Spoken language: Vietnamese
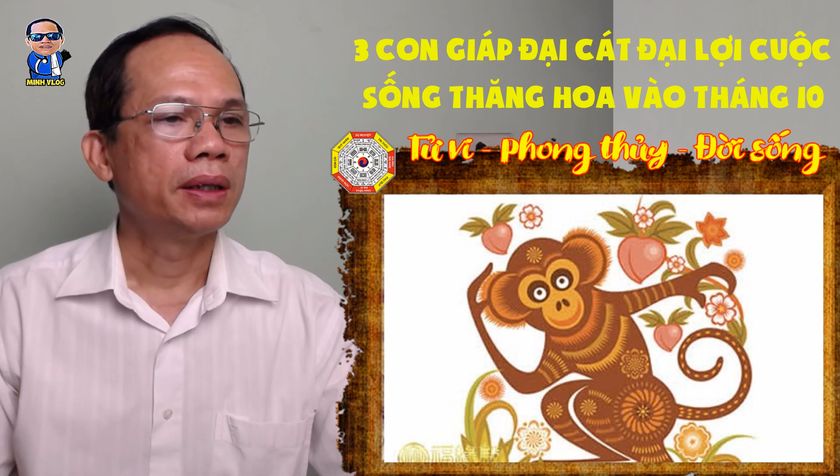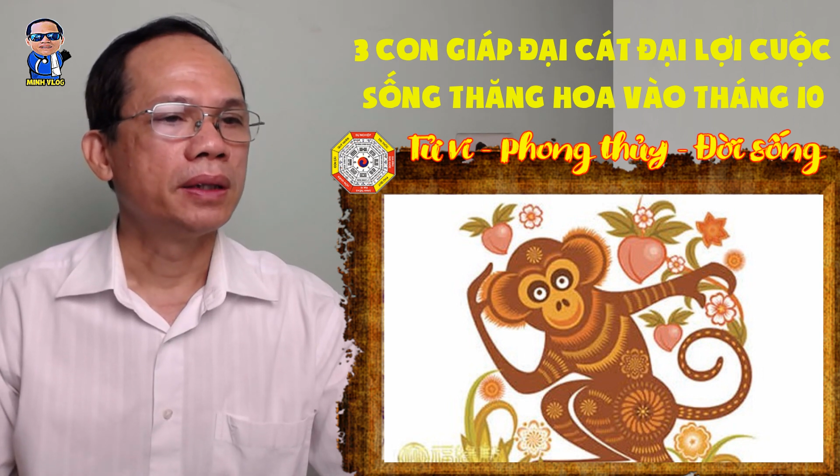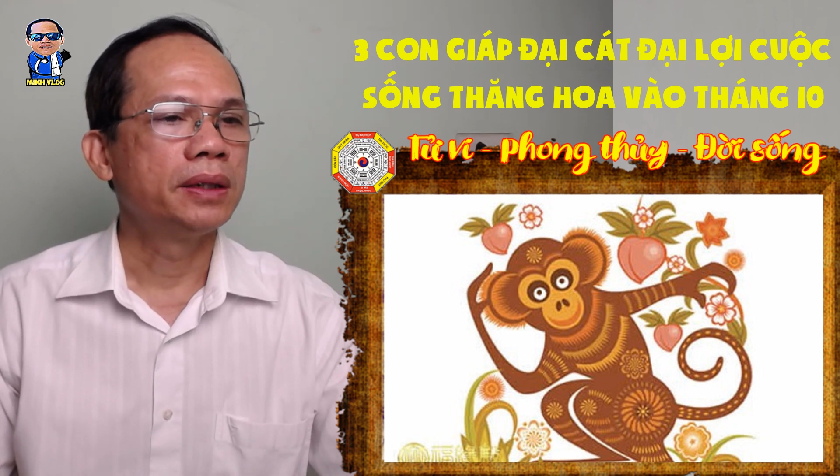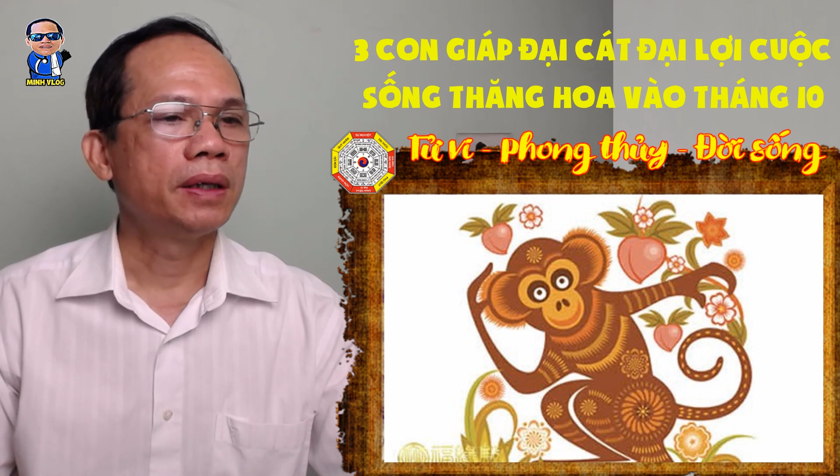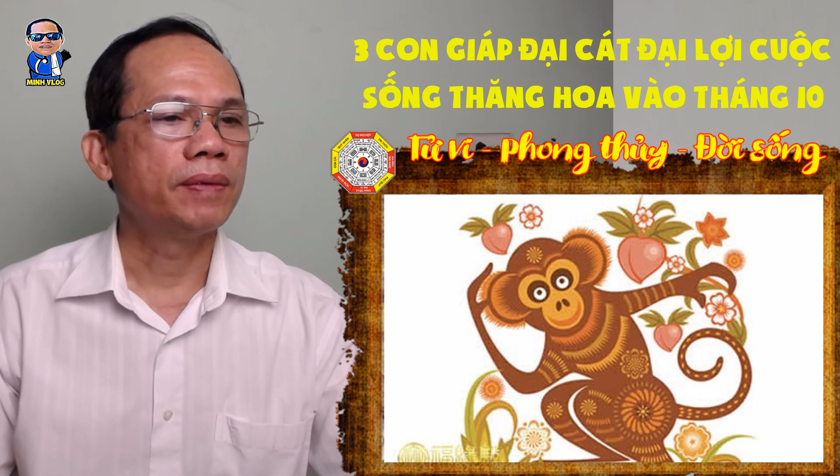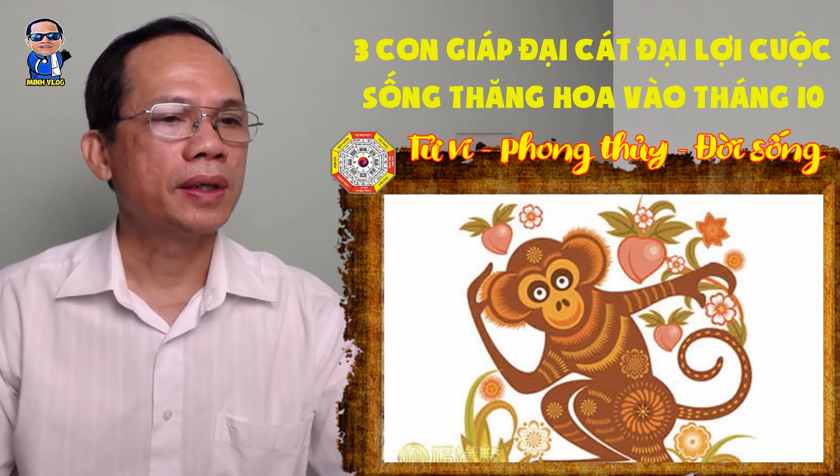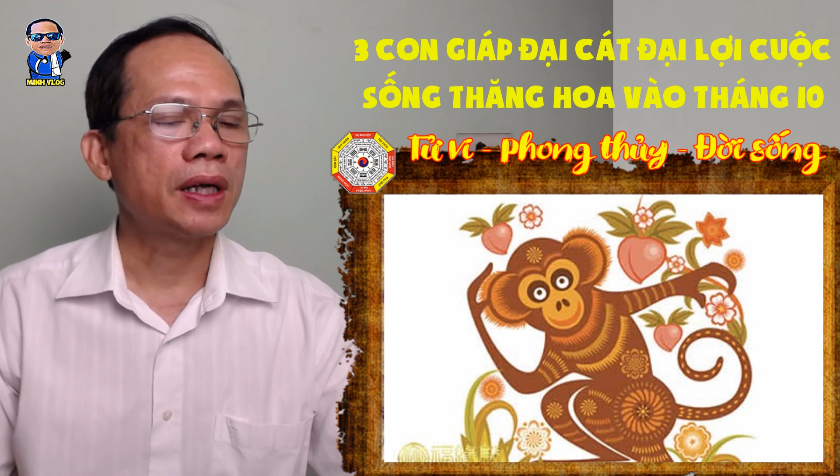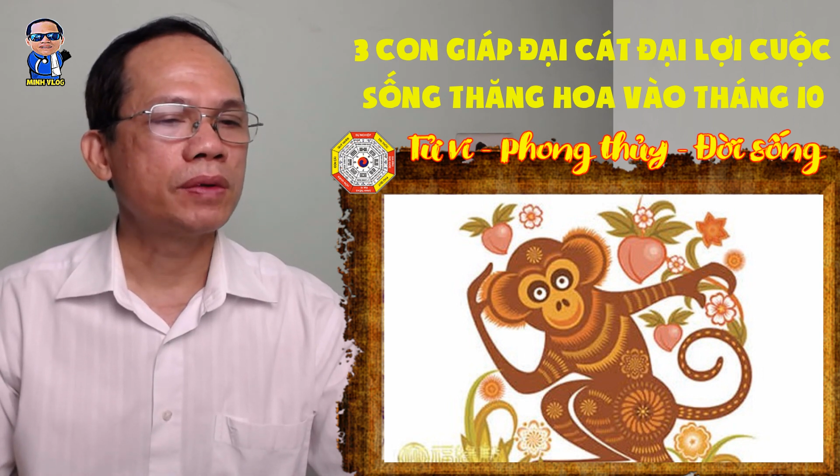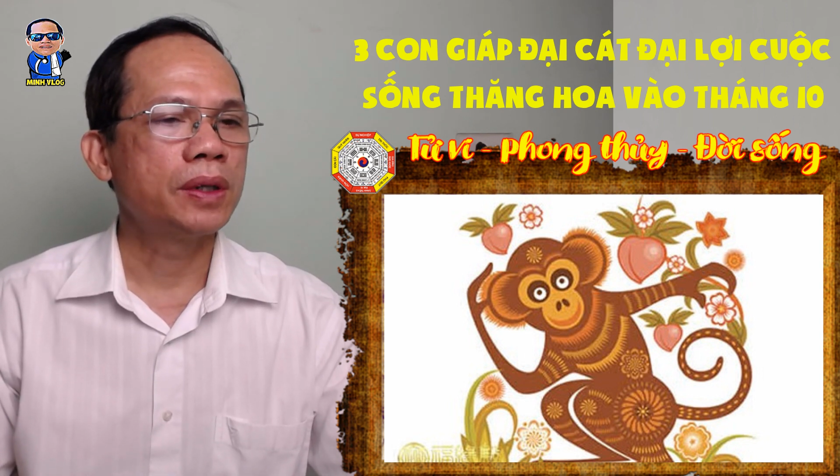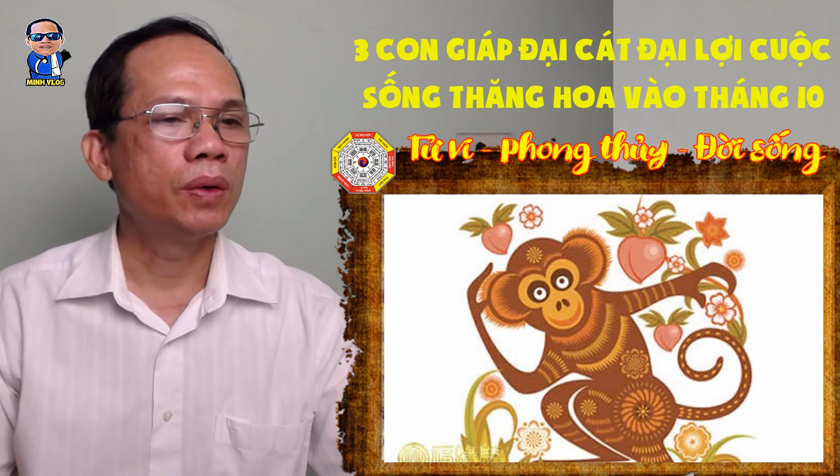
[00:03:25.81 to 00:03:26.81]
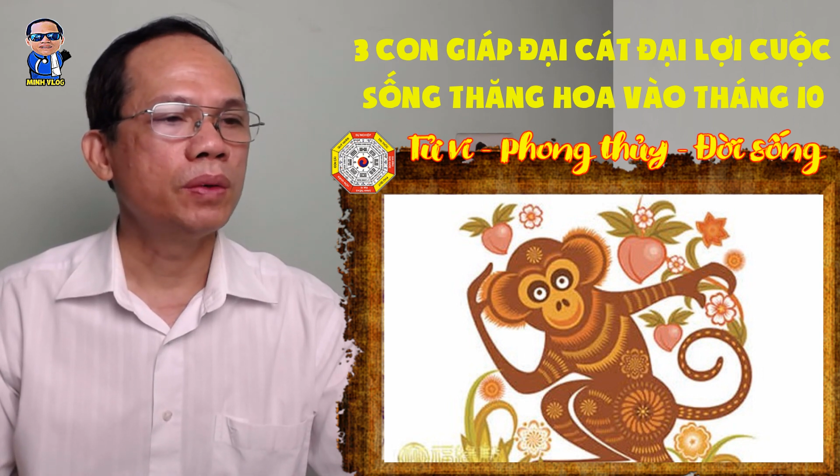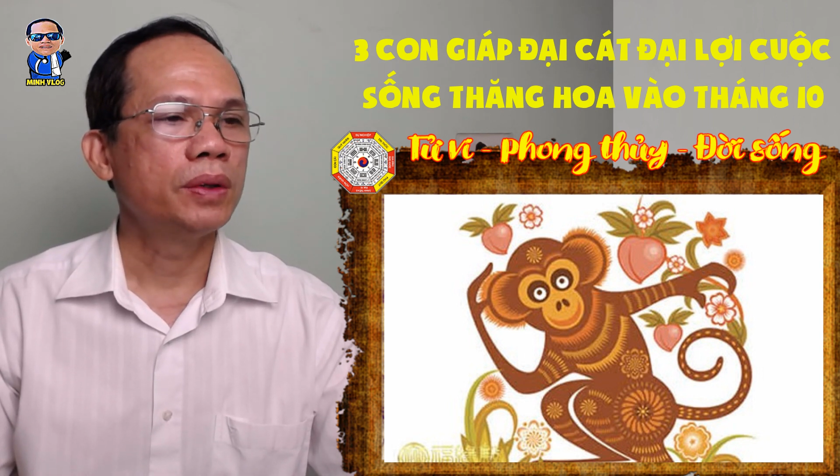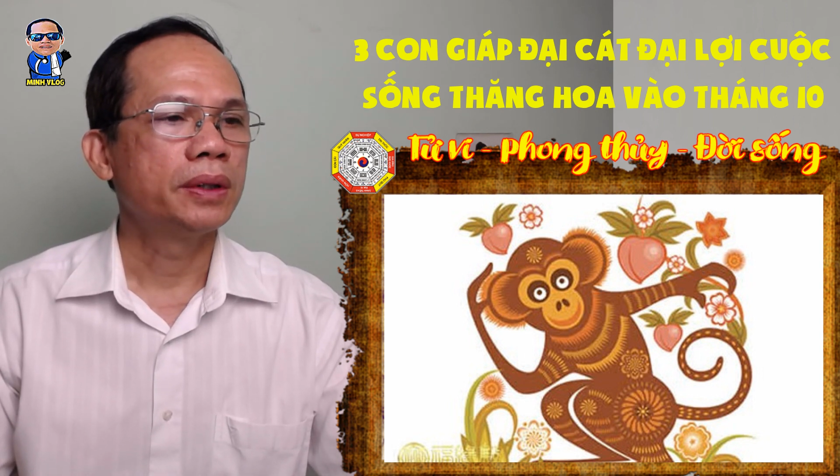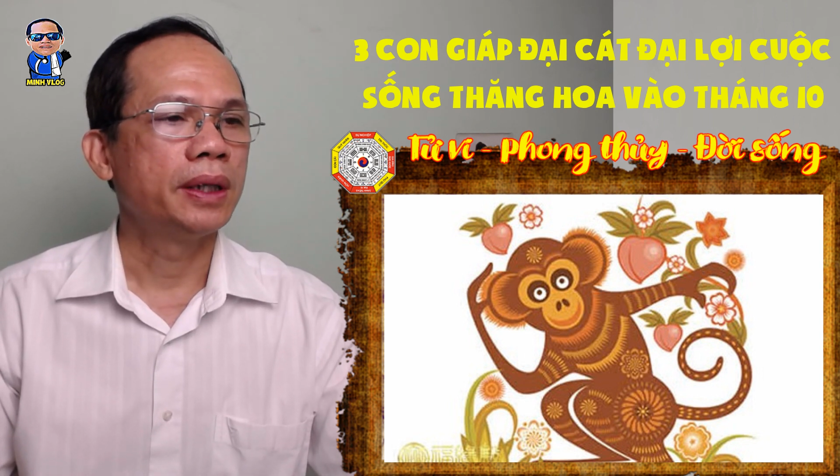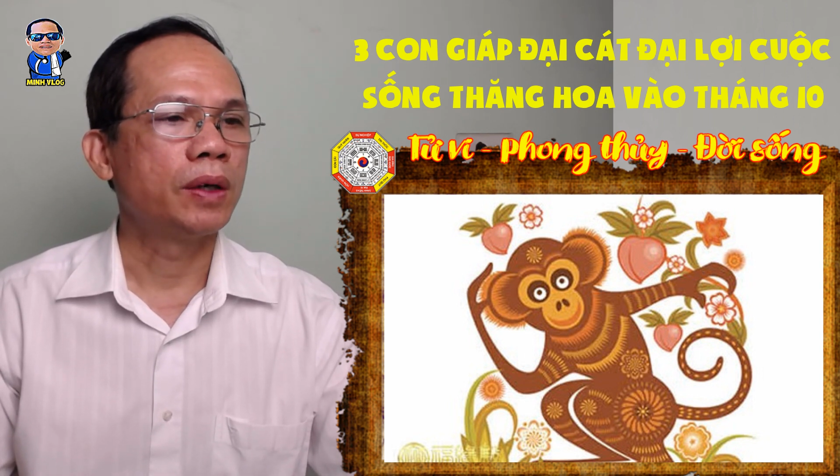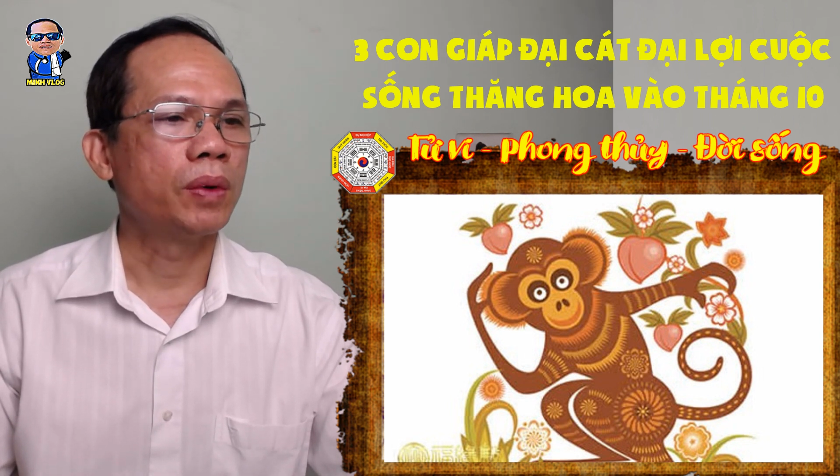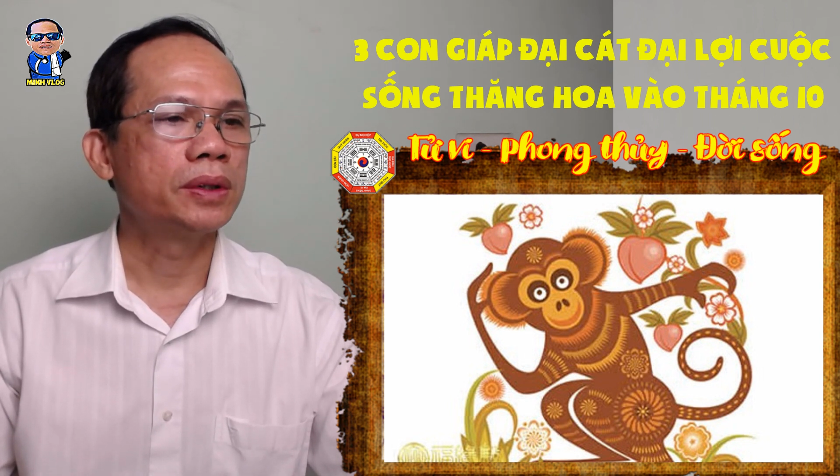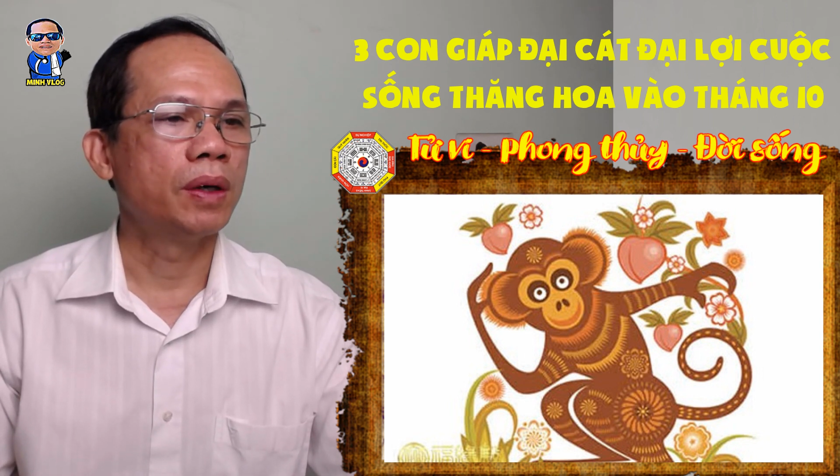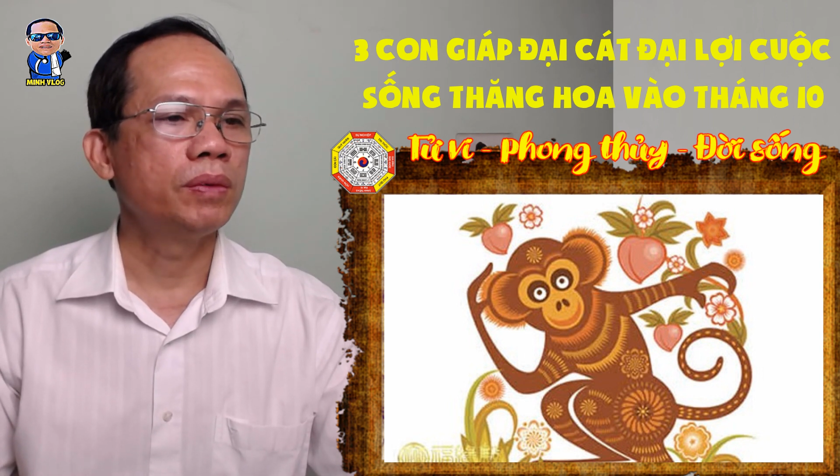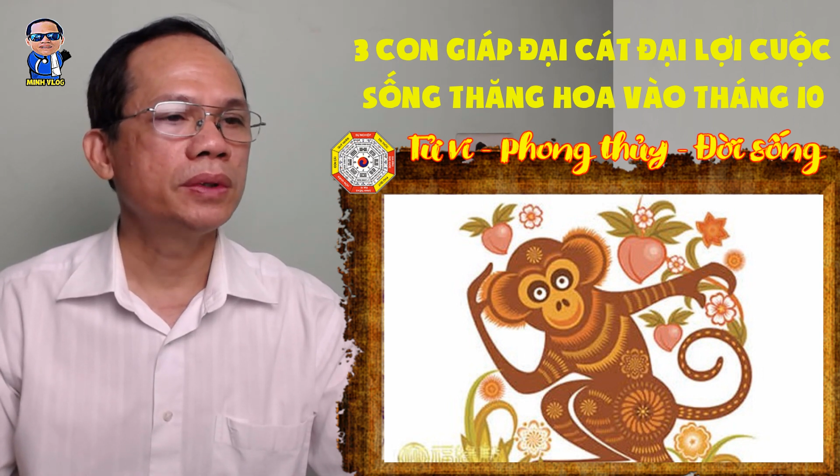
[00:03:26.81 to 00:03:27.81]
rơi vào sao xấu thì cuộc
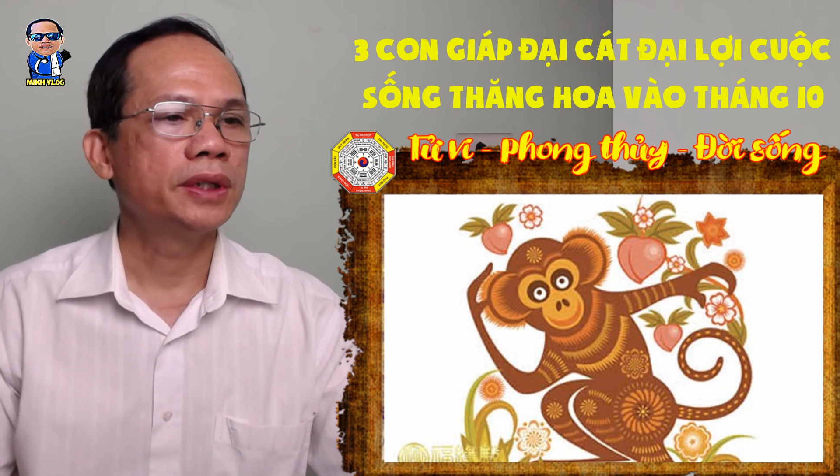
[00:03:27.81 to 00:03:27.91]
sống